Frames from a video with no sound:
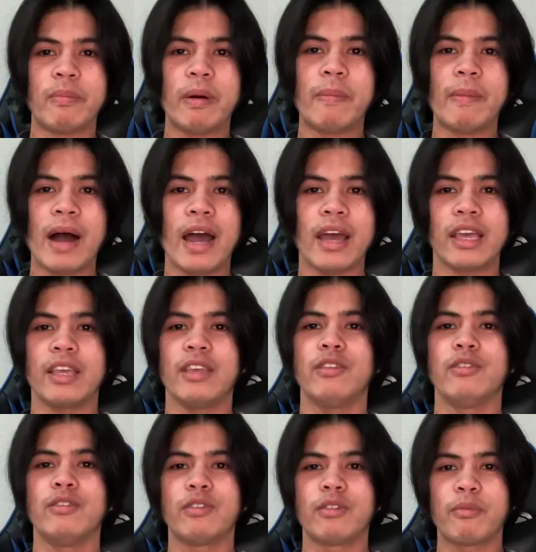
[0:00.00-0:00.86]

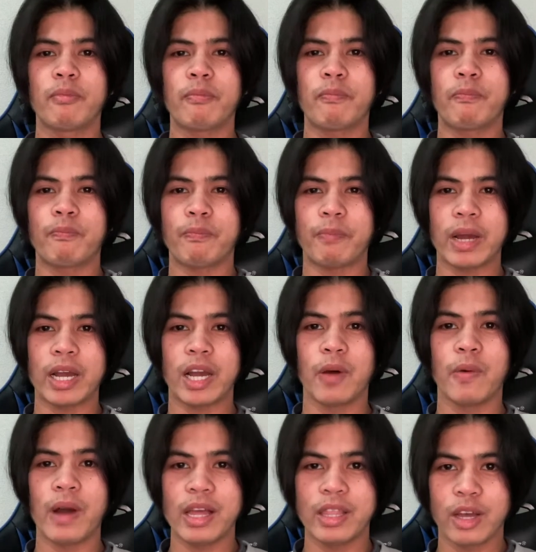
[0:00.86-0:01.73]
babae yung
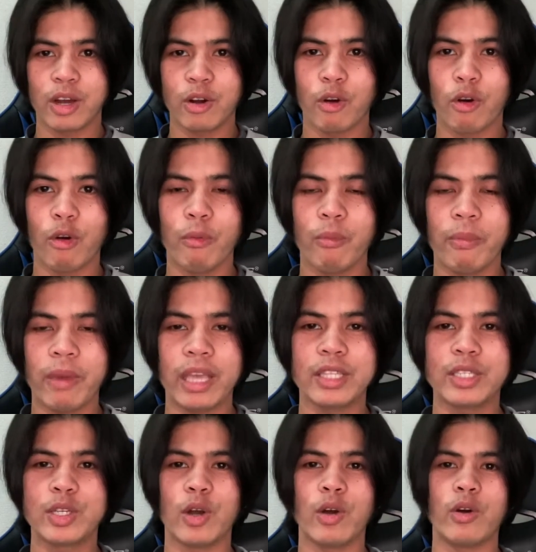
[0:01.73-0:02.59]
paggawa ng
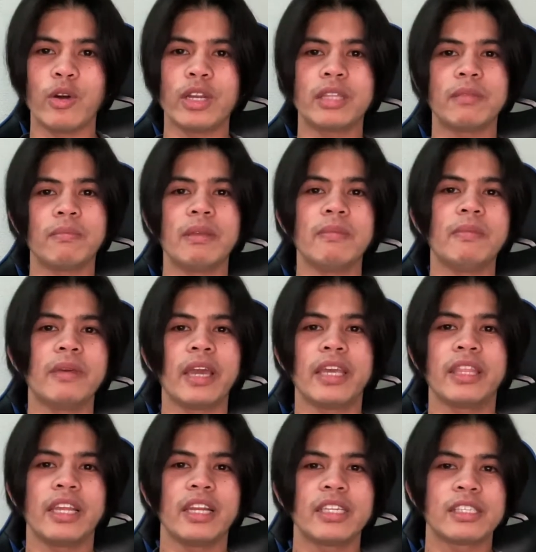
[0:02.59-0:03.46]
homemade chocolate
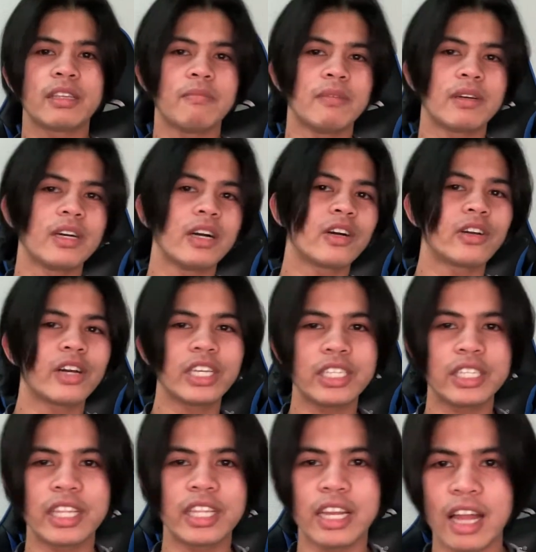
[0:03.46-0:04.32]
bibigay nila sa mga
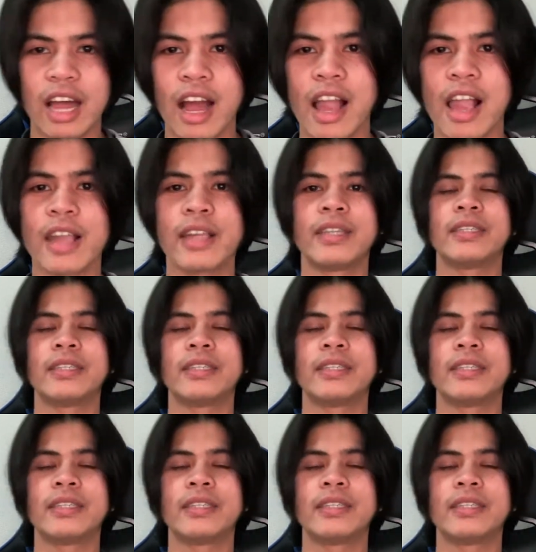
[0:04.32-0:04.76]
crush nila.